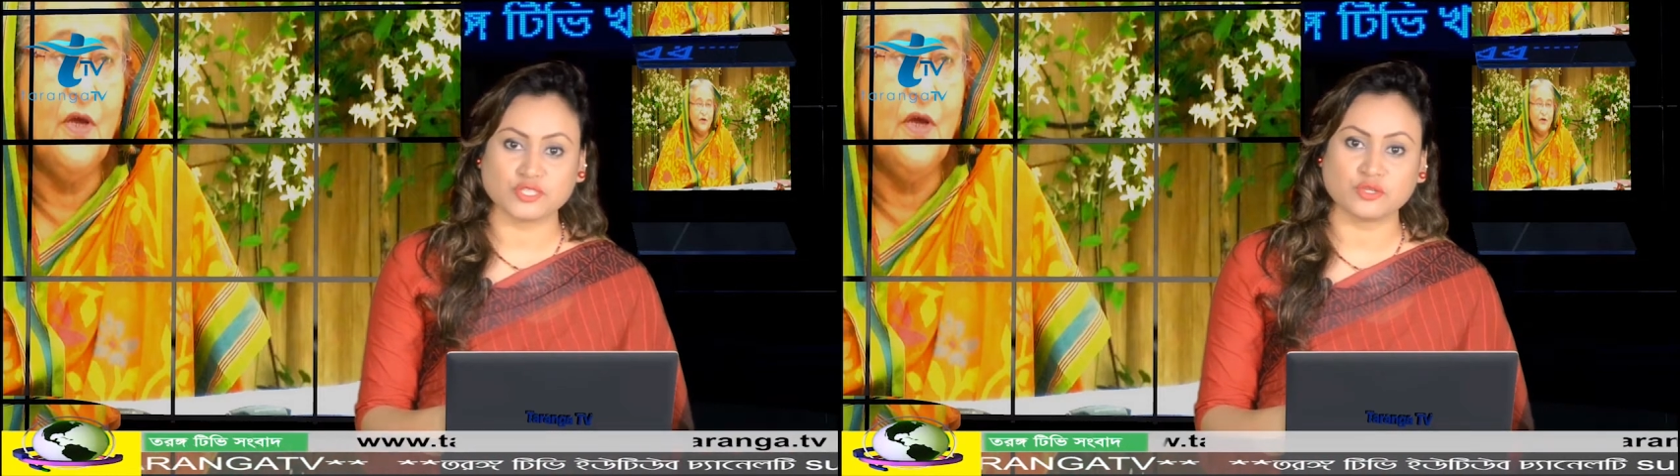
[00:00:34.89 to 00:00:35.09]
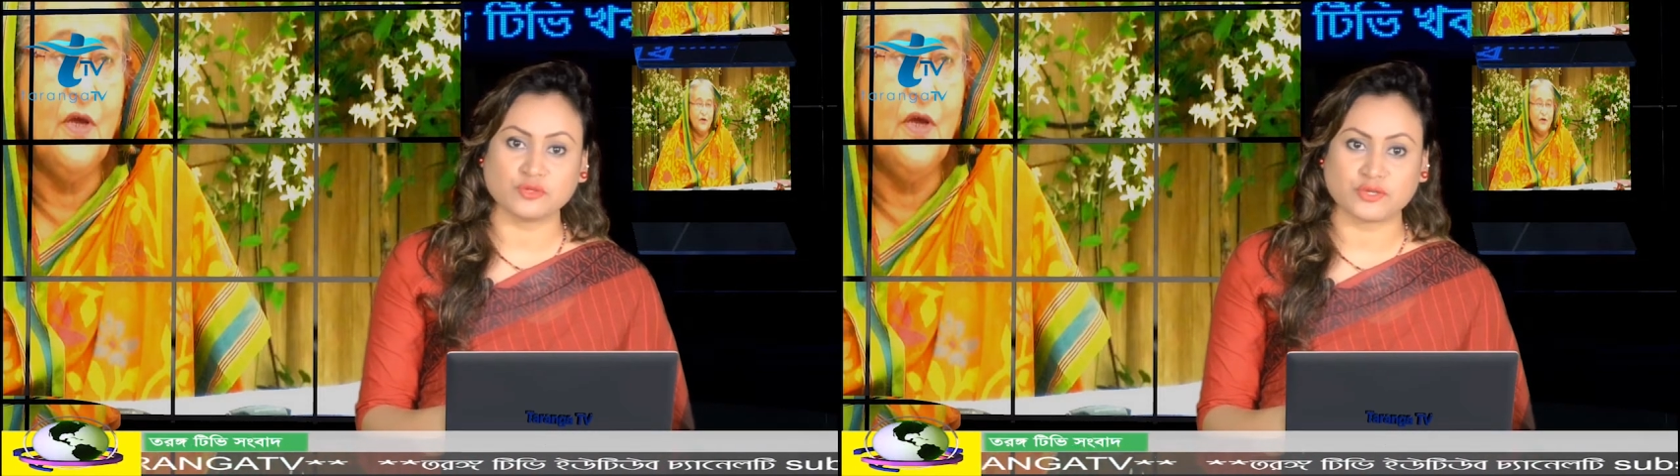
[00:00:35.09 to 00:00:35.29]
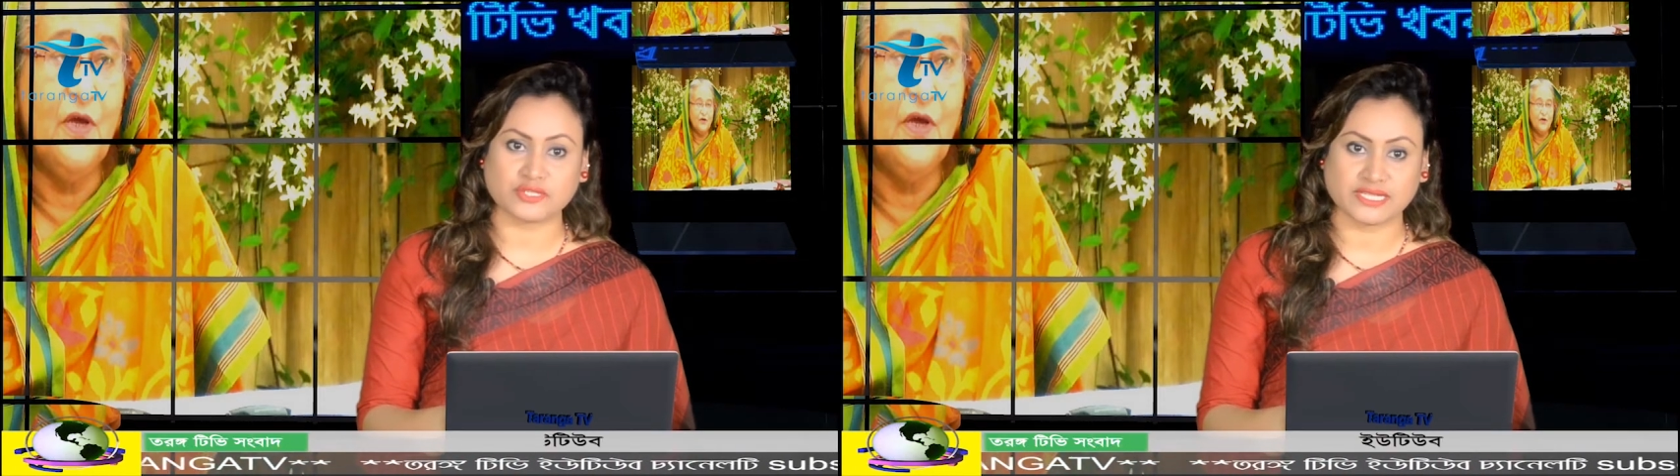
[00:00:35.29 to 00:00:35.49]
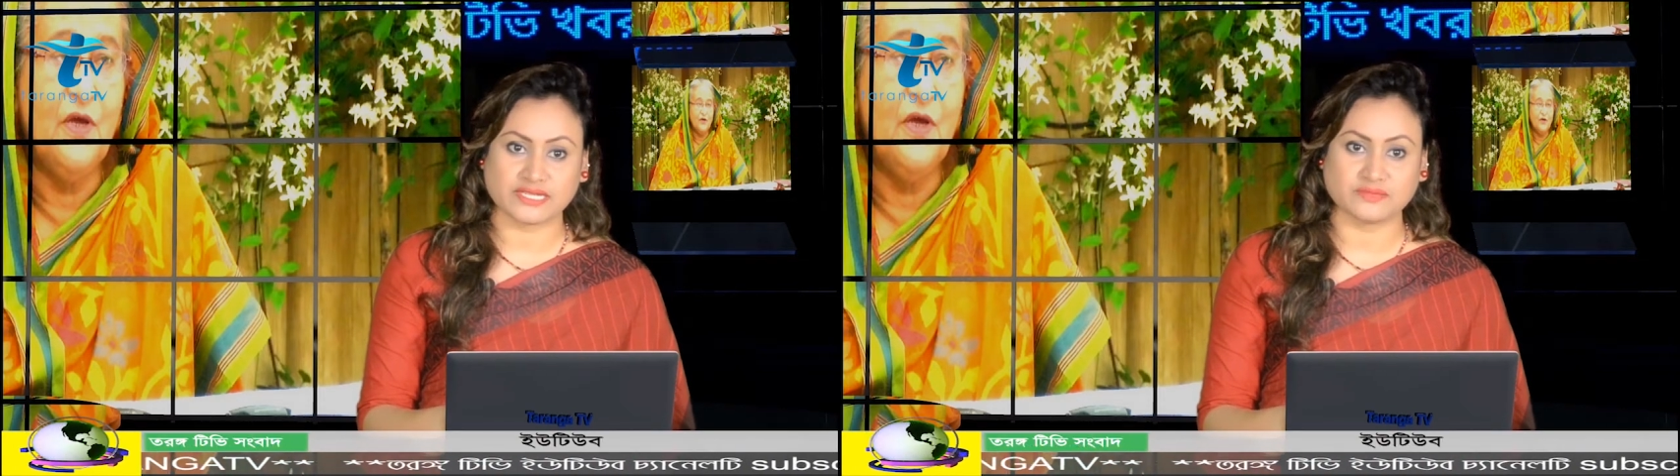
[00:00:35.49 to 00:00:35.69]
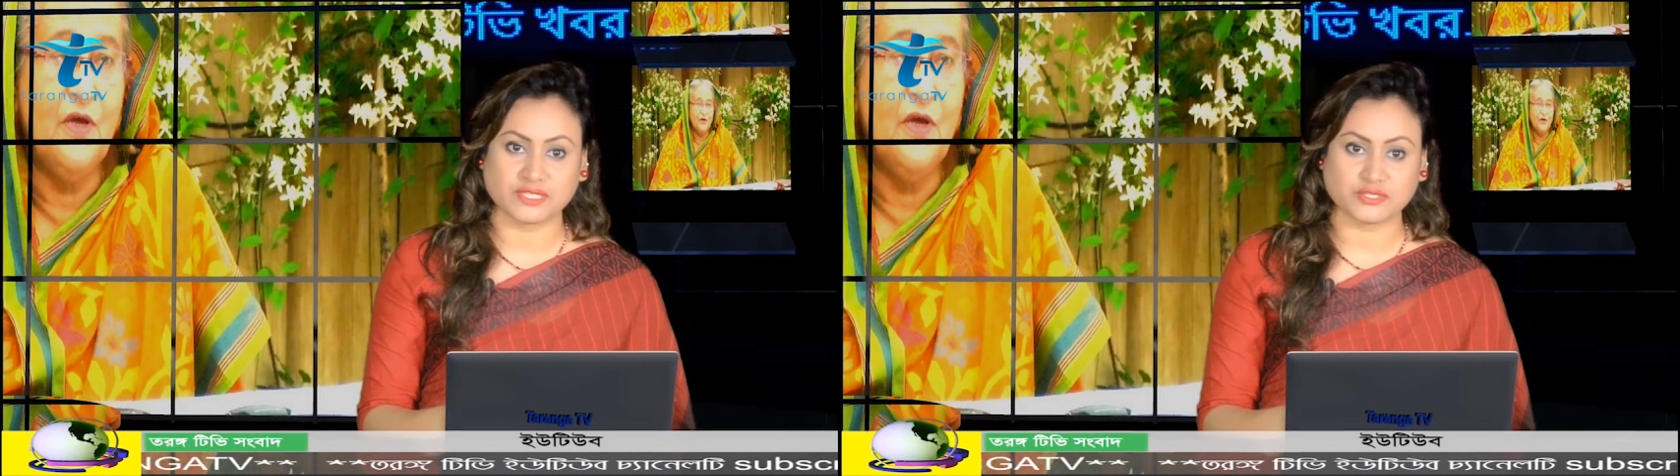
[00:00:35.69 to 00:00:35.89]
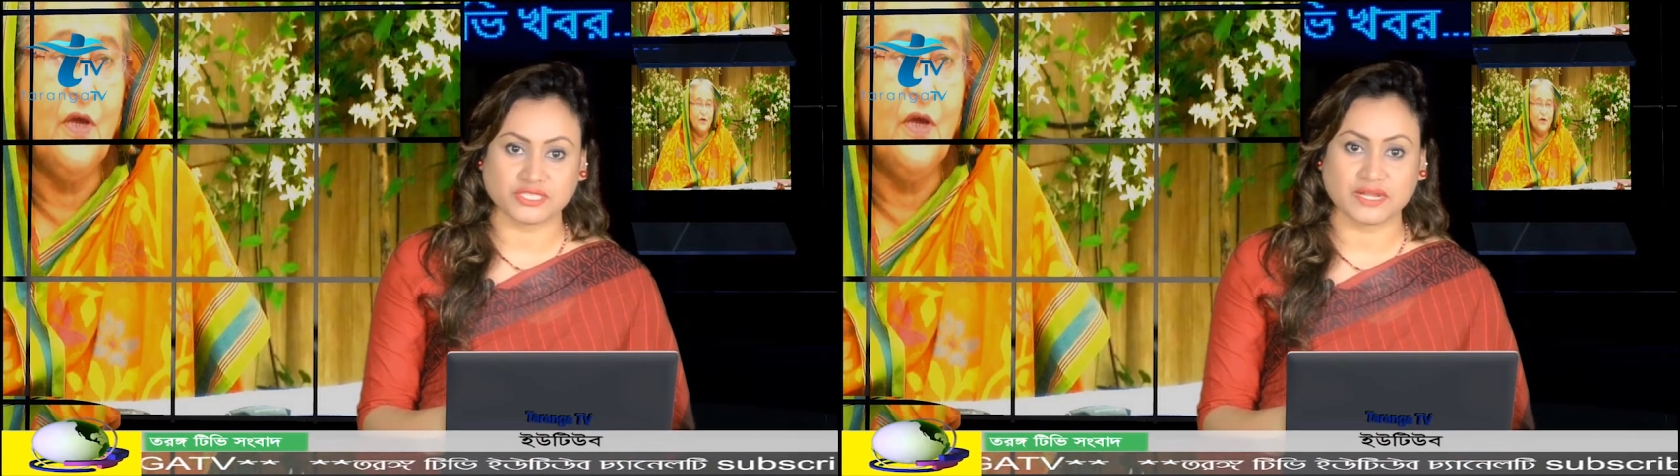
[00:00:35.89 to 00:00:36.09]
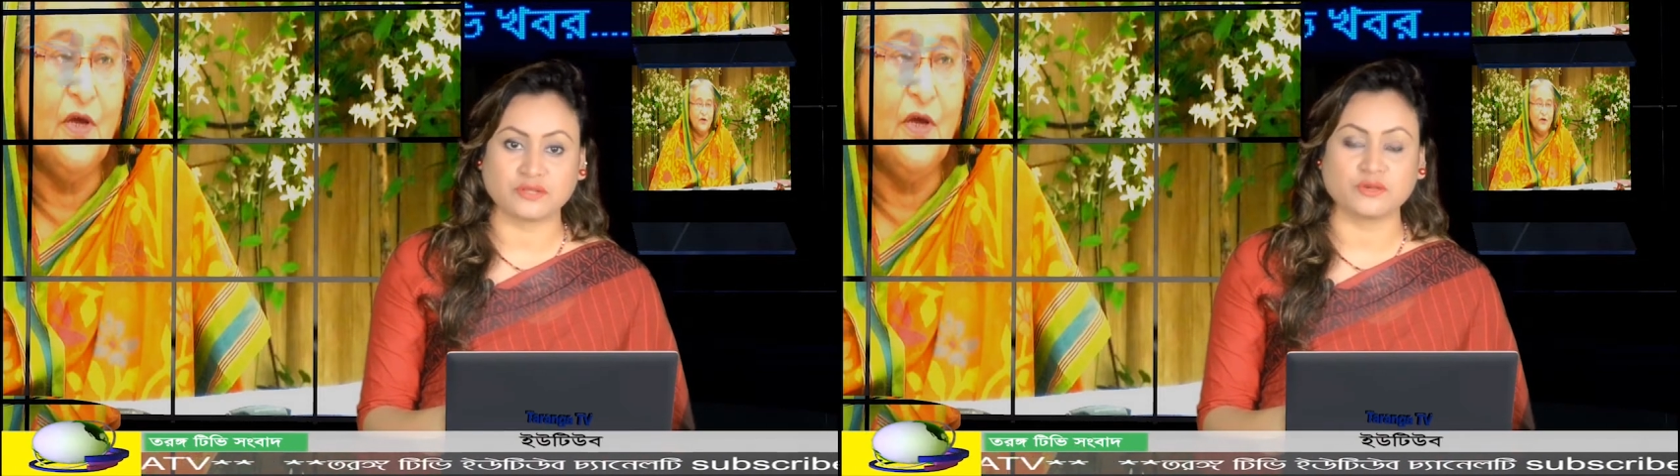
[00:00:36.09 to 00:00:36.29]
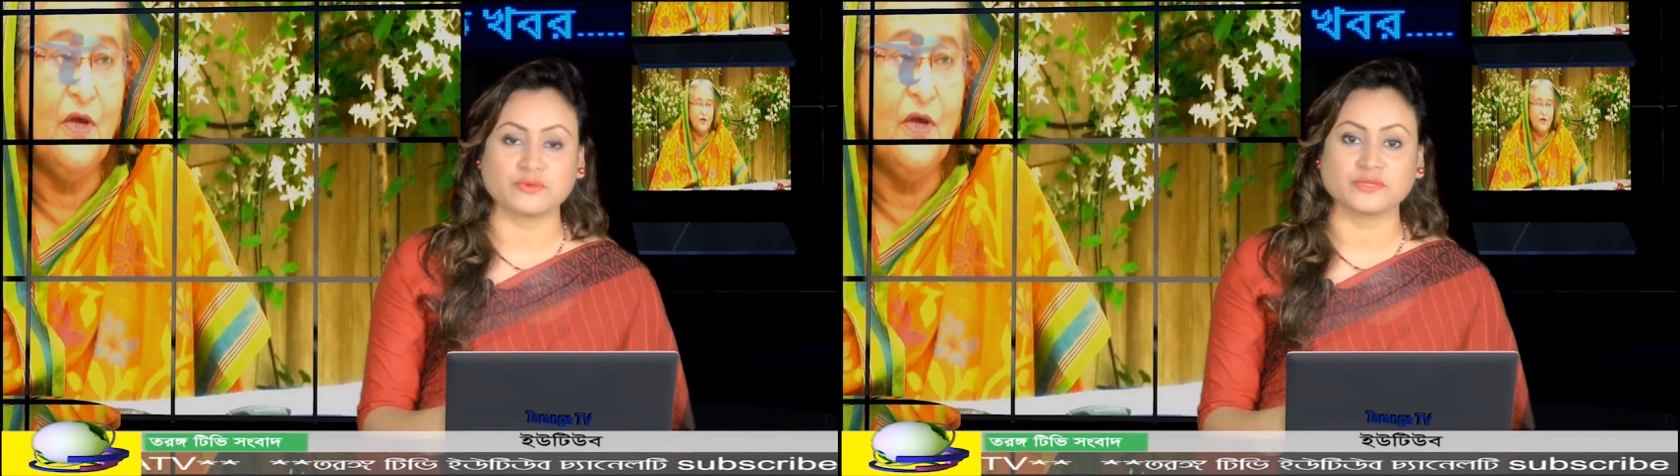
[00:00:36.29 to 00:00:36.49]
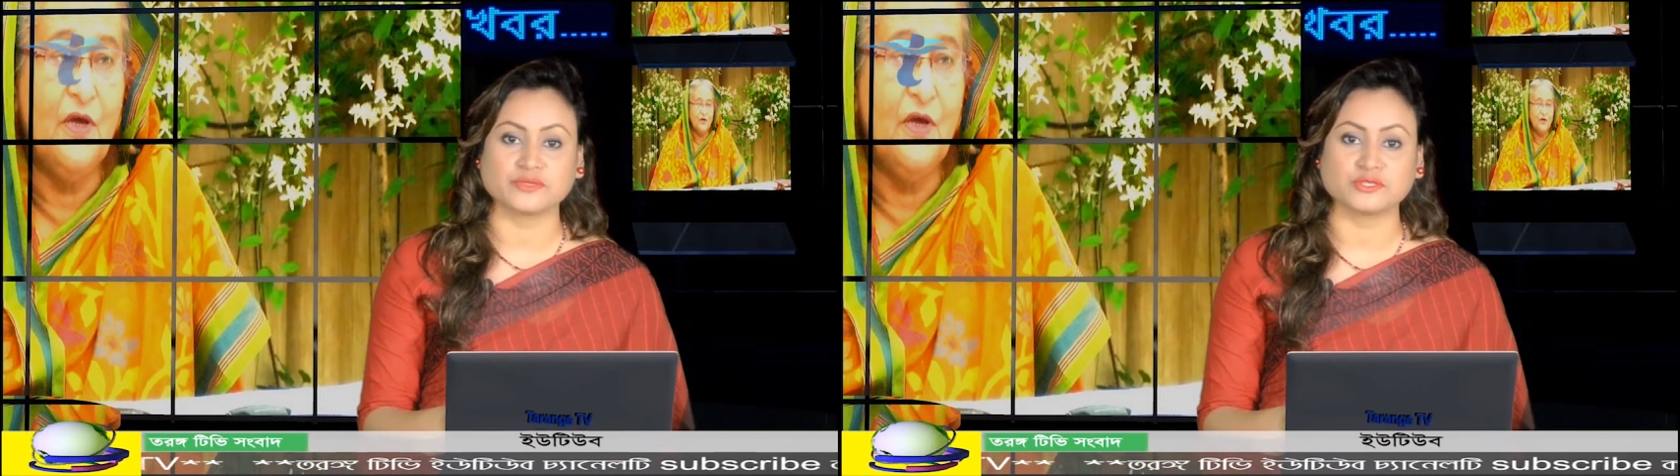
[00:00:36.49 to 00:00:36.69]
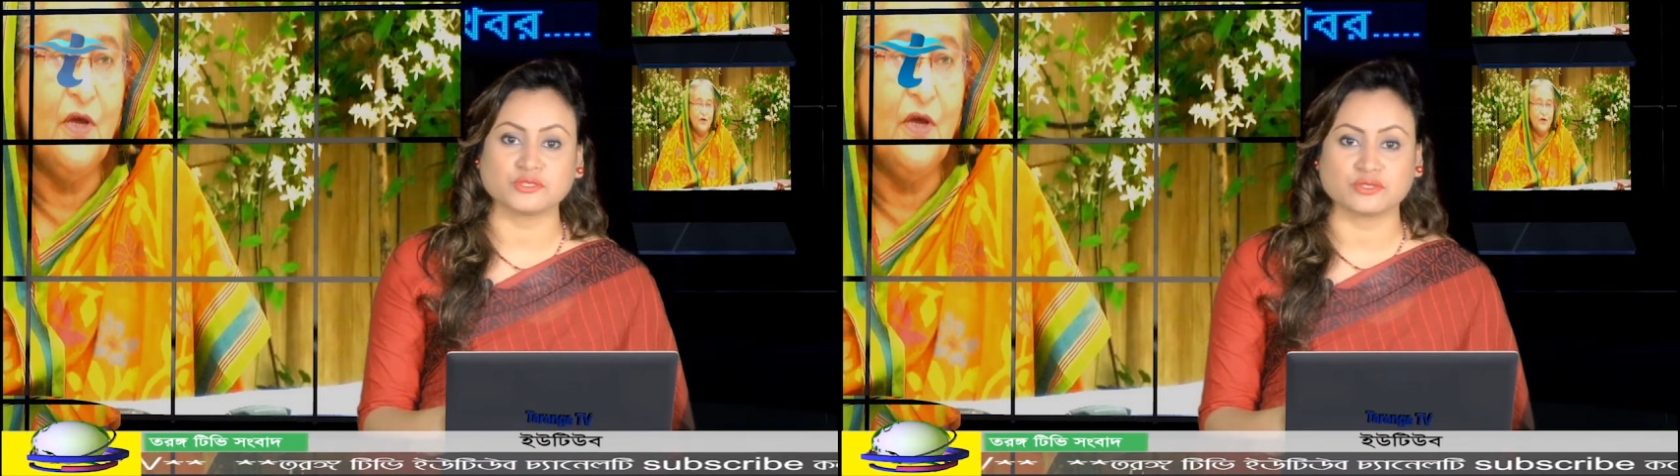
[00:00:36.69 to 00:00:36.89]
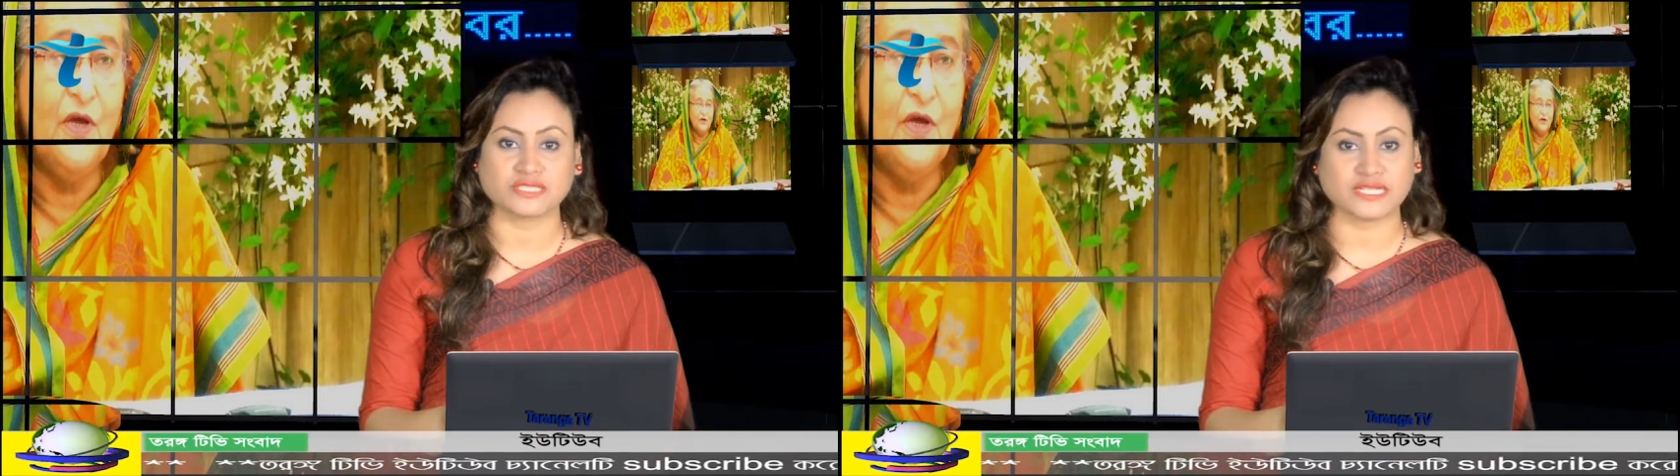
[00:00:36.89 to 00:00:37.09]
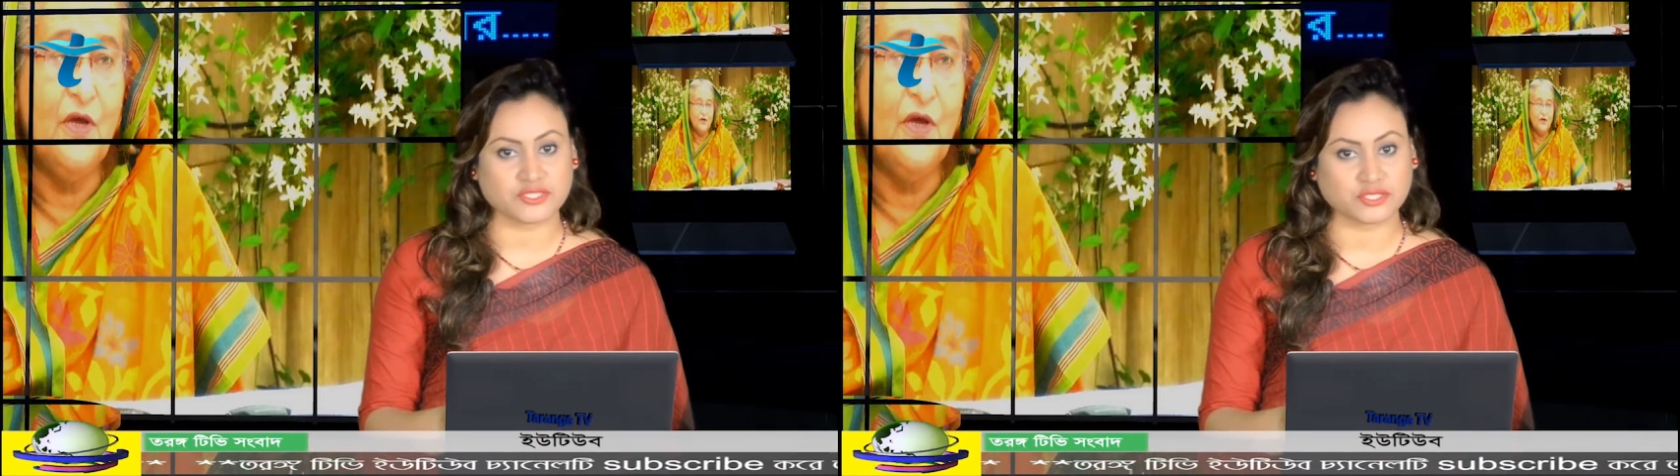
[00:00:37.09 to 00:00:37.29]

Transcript: তৃণমূল পর্যায়ের মানুষের ভাগ্য পরিবর্তন করতে